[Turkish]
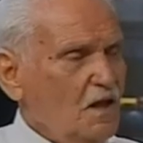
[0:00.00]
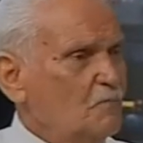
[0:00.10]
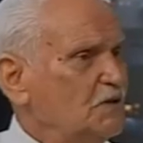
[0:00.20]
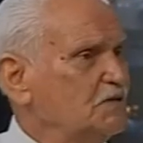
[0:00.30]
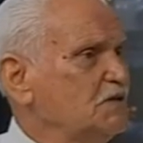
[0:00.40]

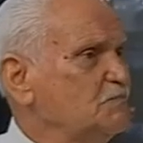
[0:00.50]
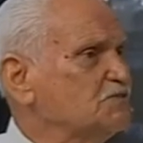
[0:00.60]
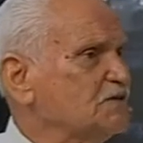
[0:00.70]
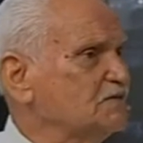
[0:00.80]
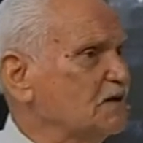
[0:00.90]
Bildiğimiz
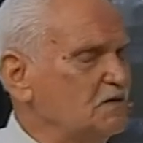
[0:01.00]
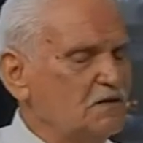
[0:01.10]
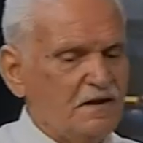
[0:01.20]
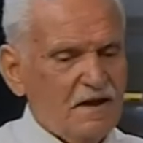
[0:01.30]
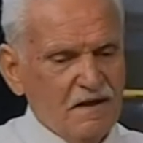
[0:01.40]

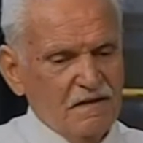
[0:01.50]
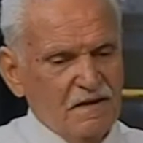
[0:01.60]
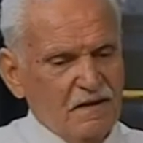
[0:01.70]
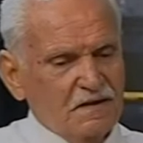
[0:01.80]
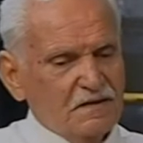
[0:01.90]
kadarıyla
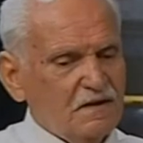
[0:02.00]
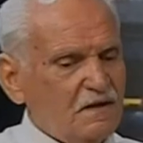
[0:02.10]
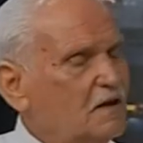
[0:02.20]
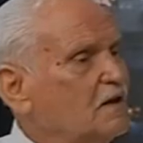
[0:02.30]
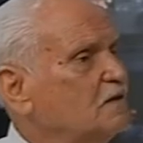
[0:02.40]

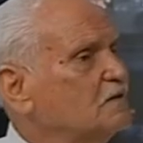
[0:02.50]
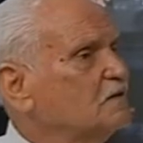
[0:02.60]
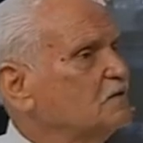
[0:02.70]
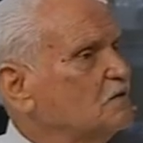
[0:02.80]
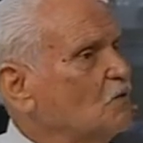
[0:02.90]
e,
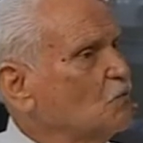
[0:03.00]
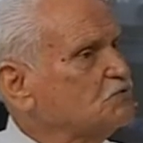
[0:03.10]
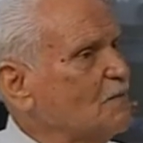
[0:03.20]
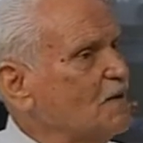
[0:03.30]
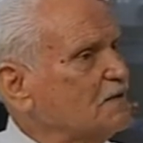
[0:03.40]
o
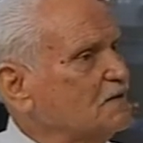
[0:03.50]
zaman